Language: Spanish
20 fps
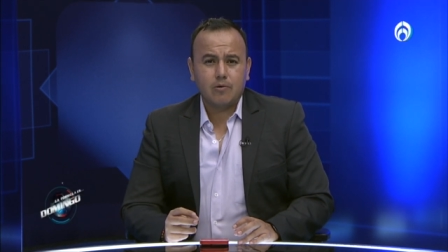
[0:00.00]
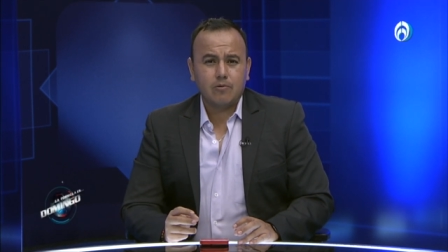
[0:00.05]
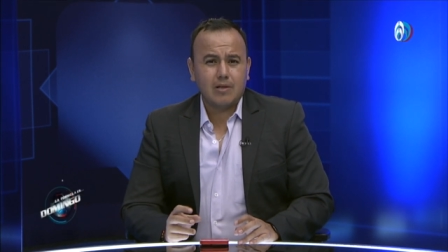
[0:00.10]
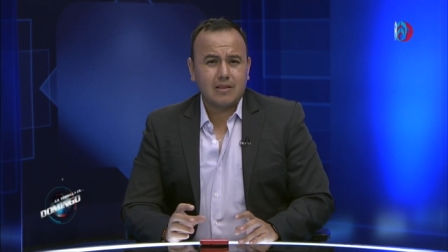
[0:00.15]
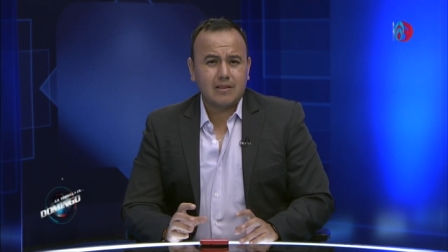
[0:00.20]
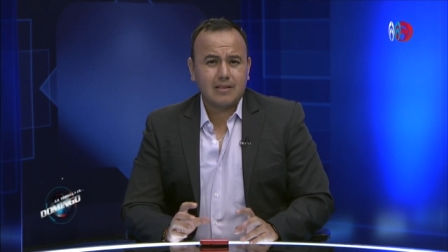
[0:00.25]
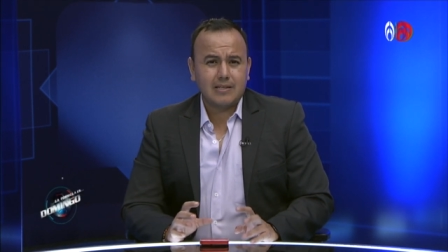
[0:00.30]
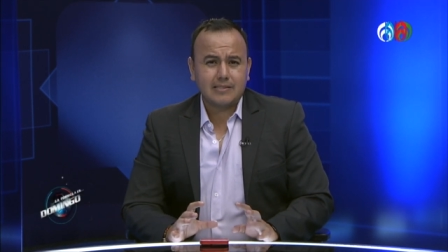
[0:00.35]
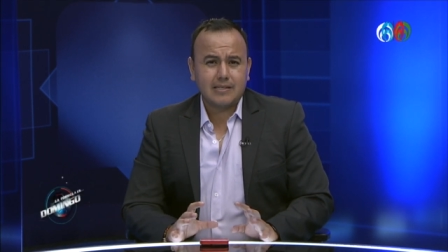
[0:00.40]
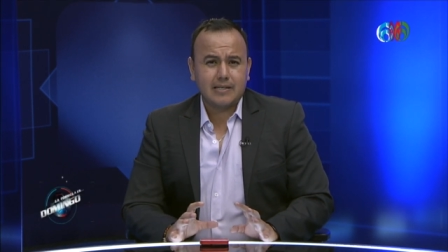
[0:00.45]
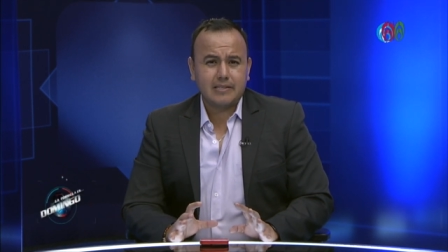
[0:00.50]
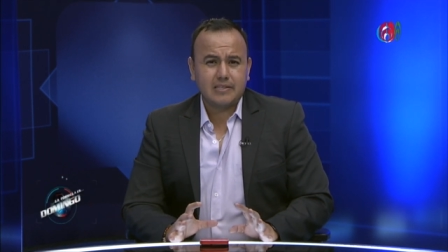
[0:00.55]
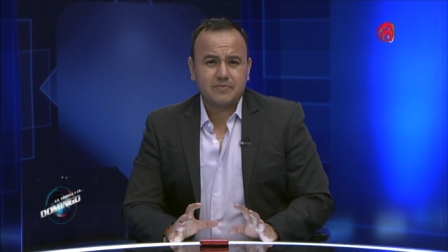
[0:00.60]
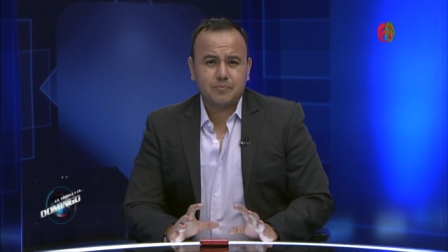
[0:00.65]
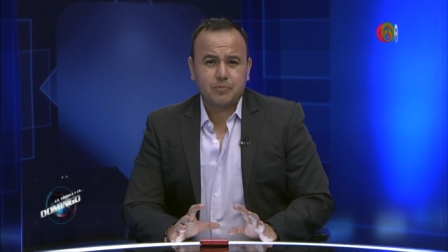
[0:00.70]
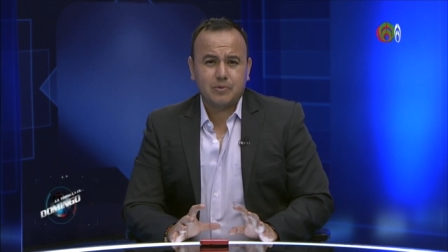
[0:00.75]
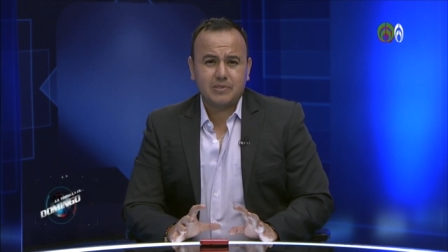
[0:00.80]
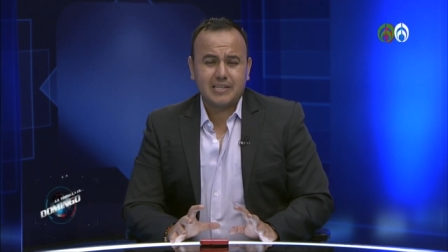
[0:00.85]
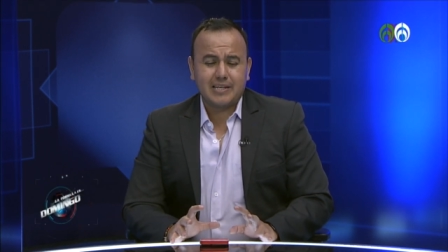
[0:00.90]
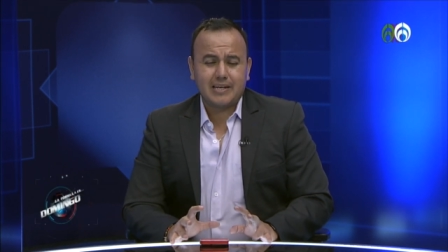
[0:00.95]
Un Atlas que
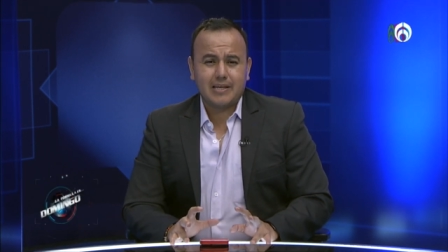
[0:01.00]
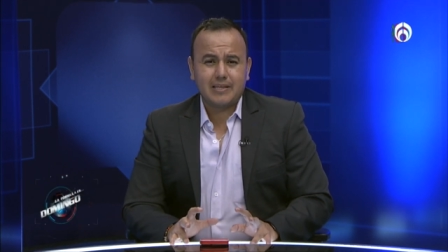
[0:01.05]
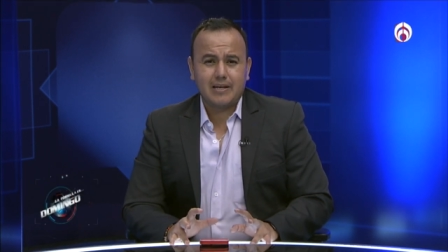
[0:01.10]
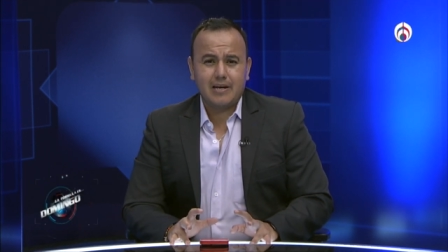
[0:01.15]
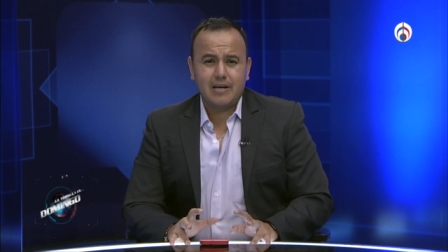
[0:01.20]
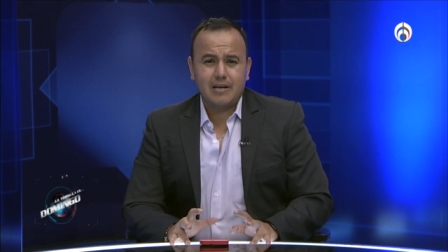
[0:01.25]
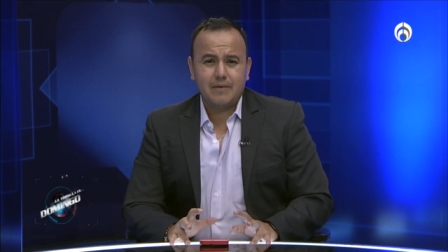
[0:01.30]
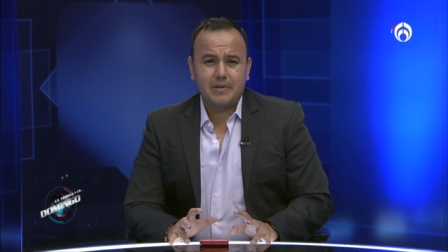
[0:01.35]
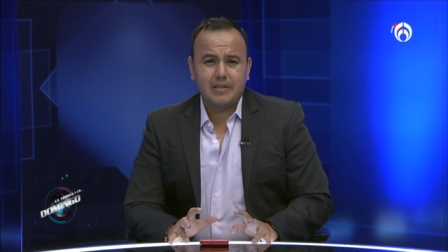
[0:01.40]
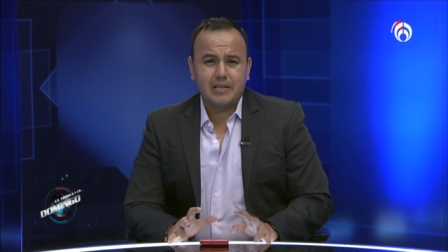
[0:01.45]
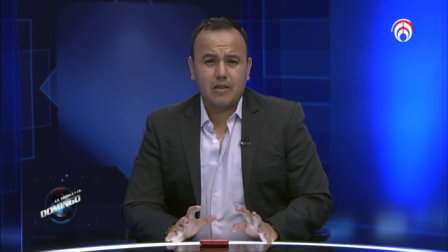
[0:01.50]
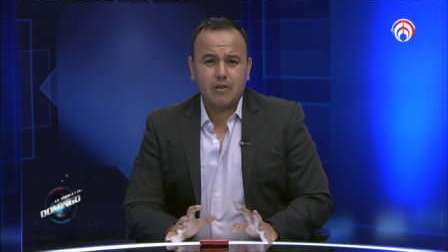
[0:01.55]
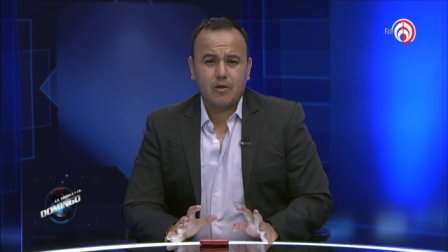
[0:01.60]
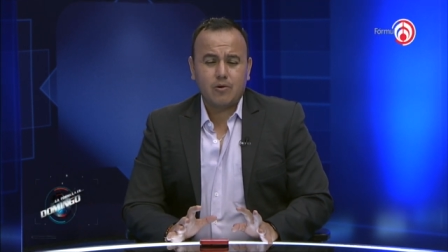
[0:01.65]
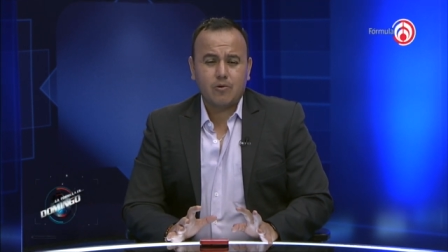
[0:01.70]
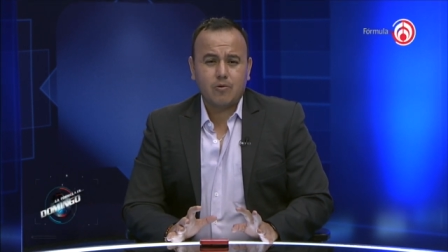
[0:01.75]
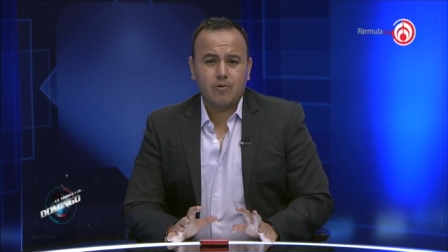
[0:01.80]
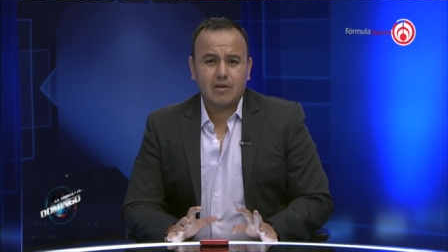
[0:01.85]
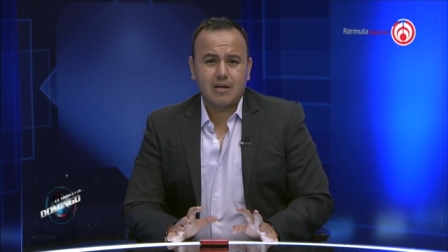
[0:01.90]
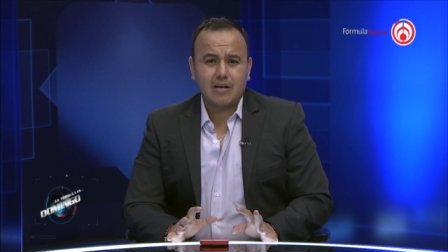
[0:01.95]
después de quedar eliminado en
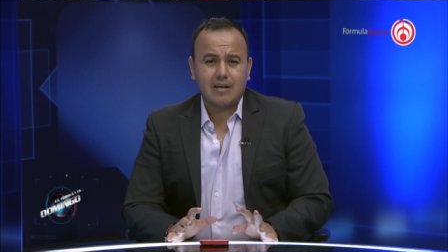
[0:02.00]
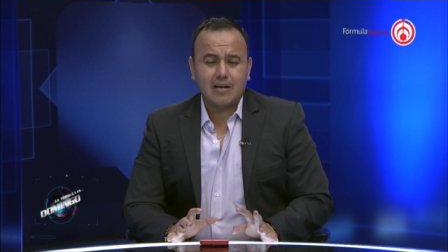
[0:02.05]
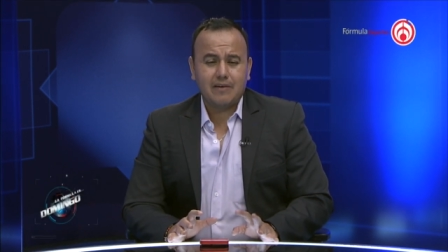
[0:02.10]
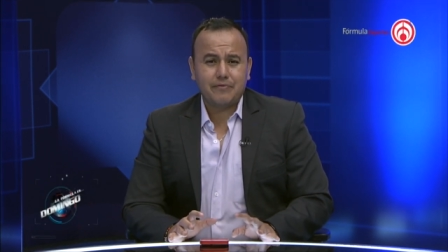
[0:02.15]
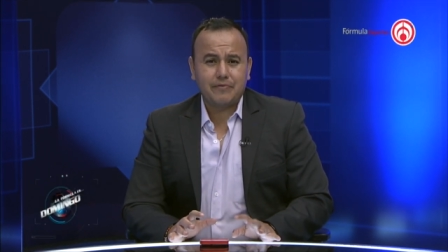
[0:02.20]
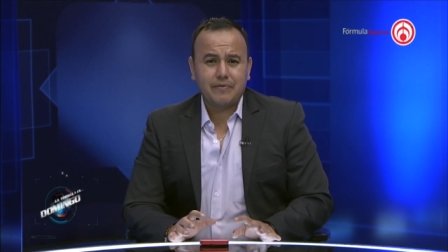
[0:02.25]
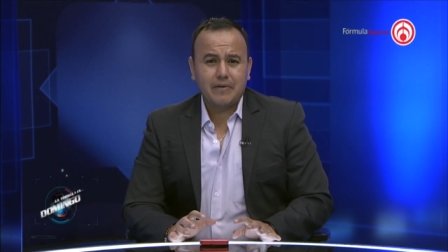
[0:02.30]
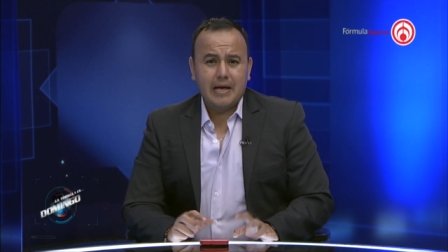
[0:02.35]
CONCACAF